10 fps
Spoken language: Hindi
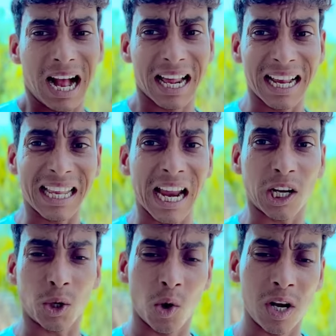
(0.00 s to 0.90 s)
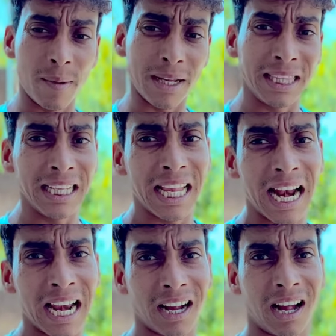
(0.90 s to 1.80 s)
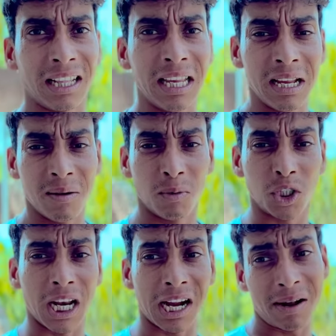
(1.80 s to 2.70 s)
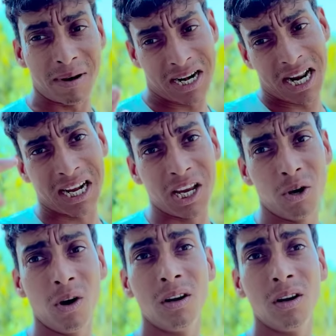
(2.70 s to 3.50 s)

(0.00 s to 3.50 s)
अरे गेट खोलने में इतनी देर लगा दी मुझे लगा मरना गई हो